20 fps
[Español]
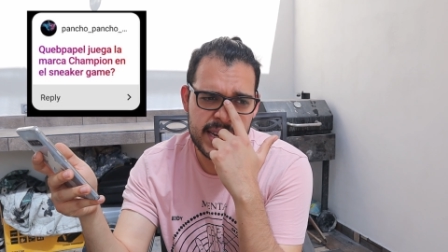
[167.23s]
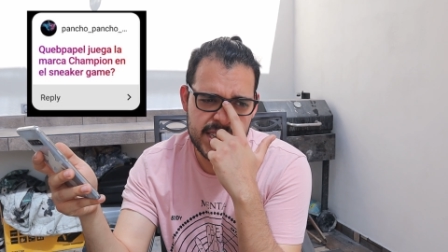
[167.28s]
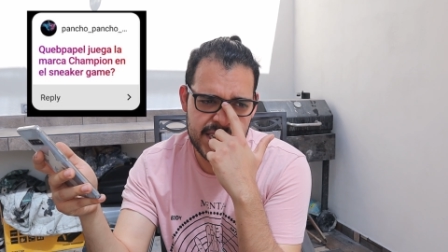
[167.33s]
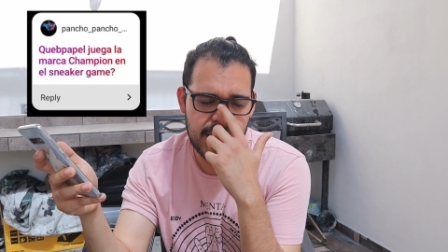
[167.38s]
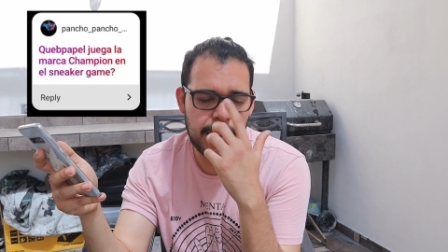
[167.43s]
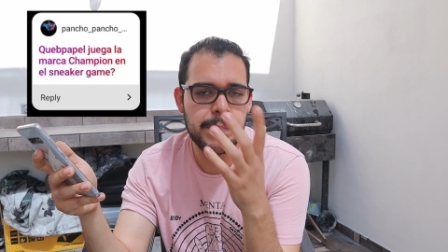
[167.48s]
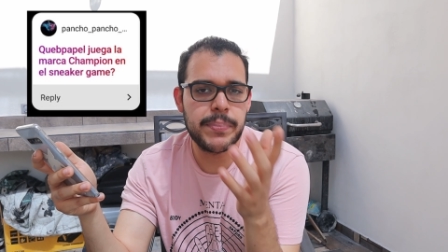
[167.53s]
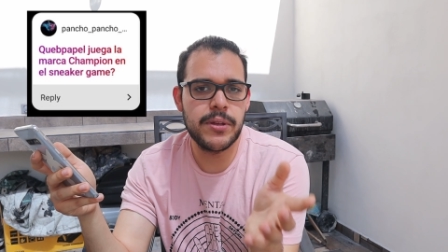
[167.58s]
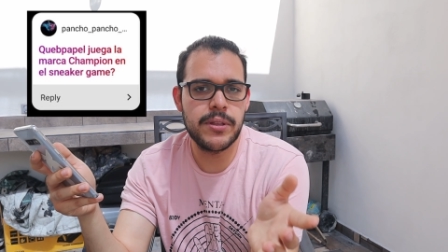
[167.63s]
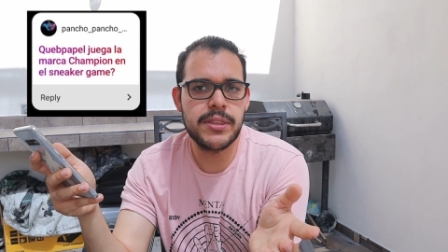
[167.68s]

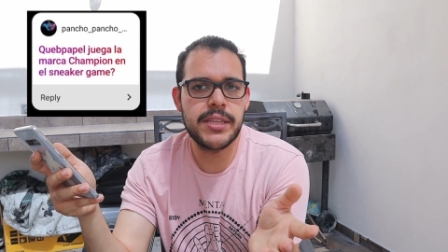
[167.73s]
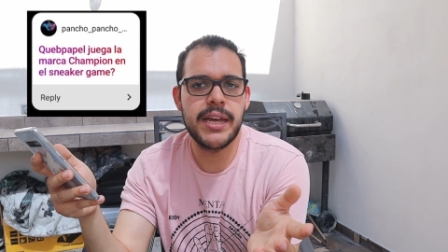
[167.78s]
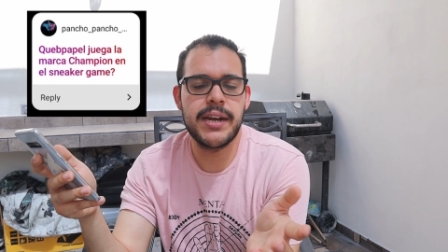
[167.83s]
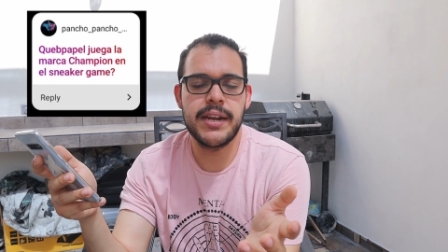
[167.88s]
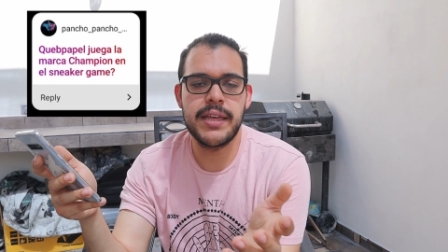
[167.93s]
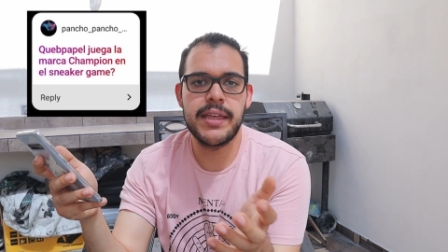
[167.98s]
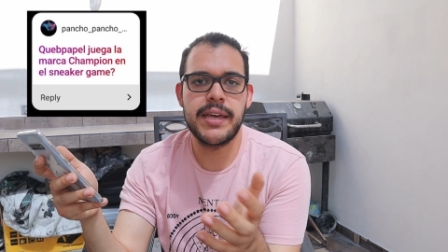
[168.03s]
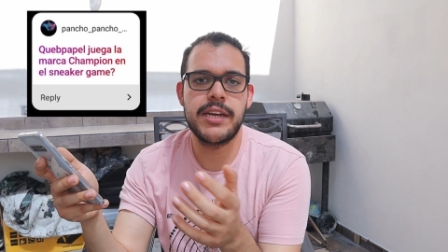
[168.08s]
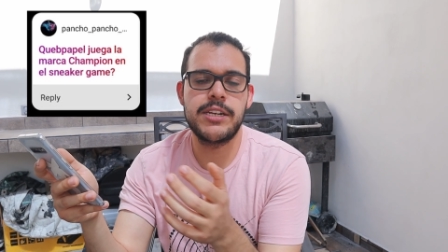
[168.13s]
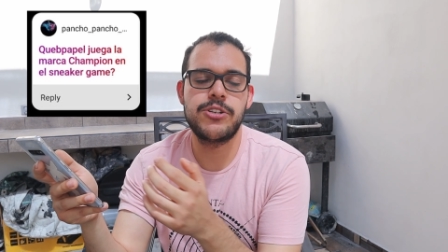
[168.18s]
Champion
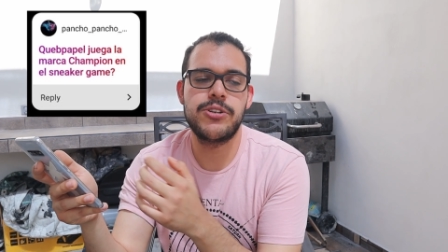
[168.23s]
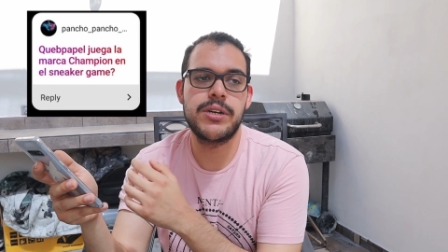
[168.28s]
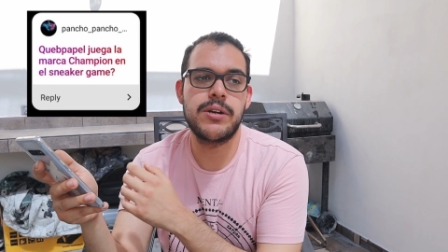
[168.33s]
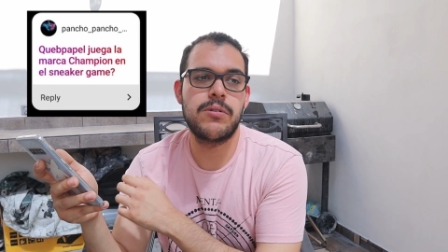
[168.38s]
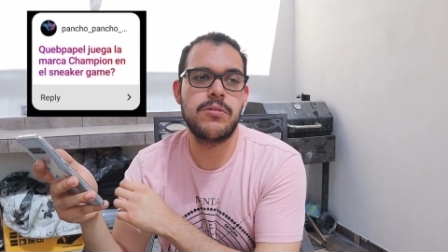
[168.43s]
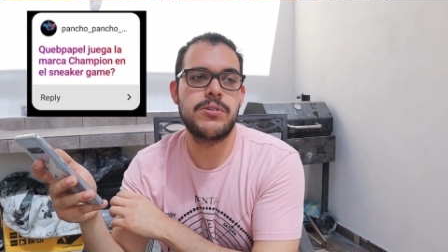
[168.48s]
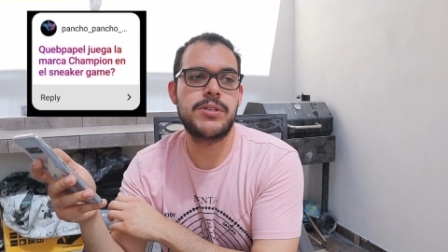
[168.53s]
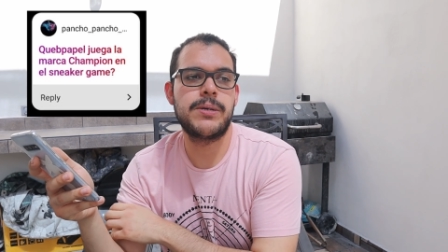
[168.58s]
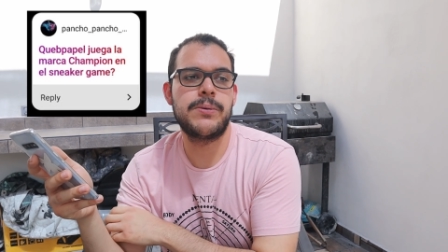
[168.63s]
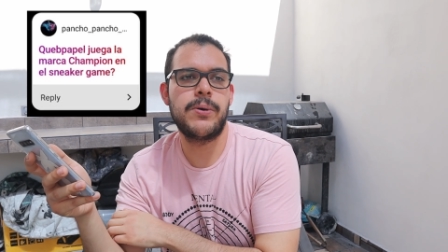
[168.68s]
tiene de hecho
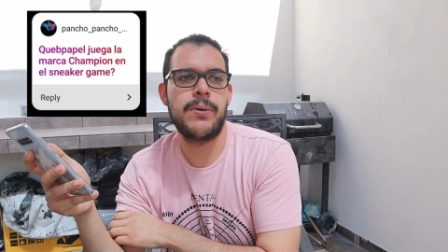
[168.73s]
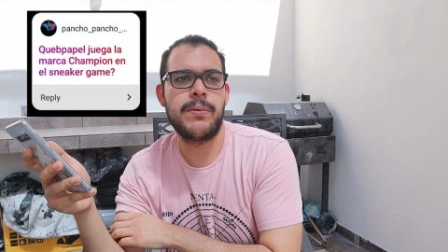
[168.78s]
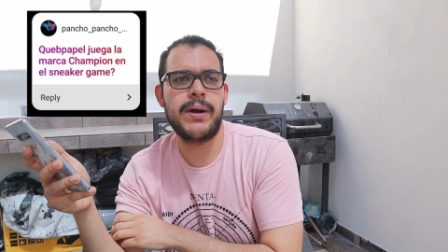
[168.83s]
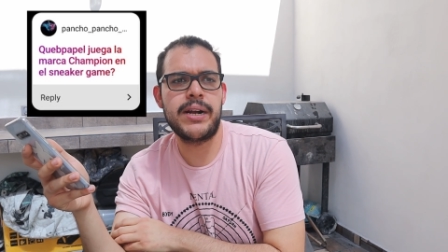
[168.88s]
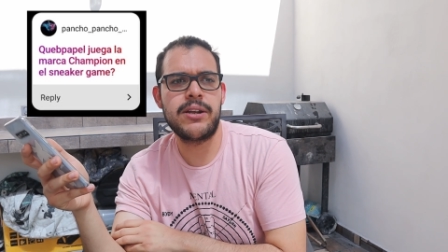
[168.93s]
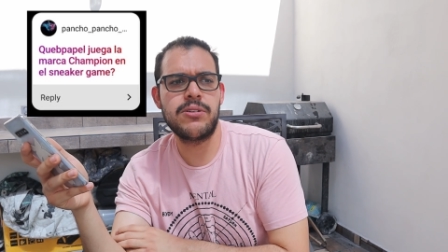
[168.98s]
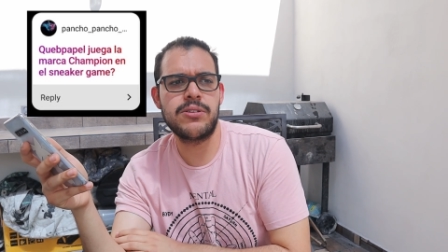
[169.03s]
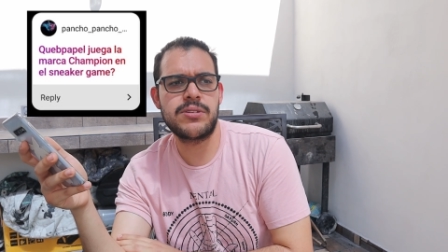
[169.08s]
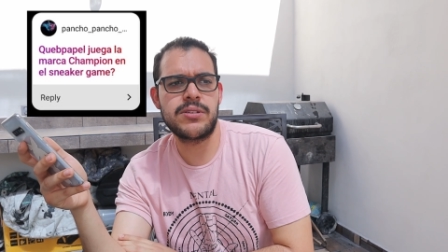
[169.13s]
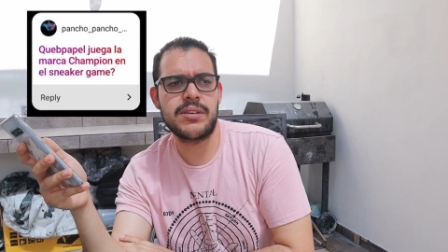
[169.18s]
inclusive
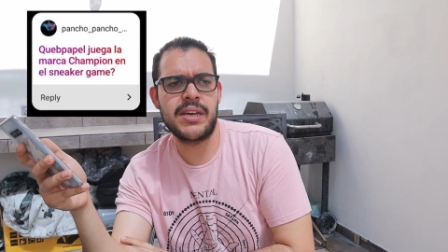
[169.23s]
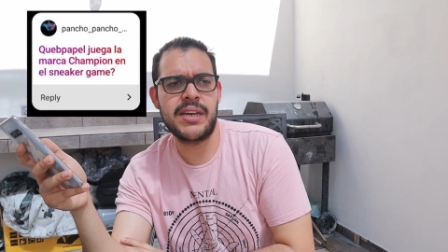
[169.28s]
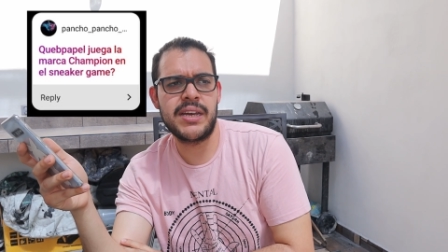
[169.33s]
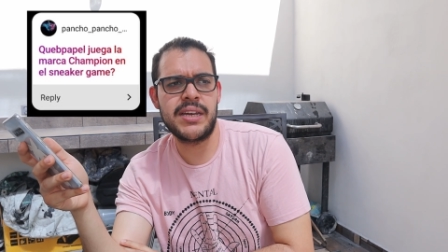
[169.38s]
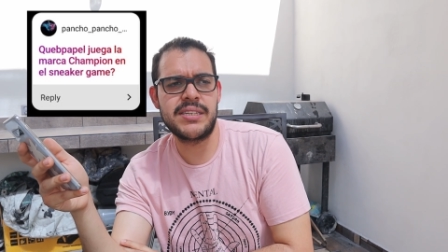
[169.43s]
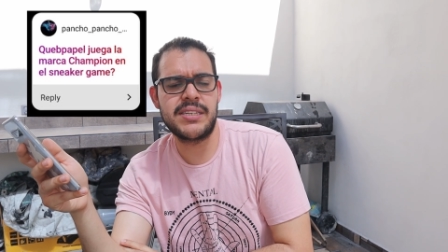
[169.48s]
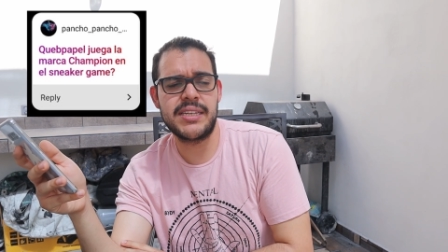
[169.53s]
varios eh,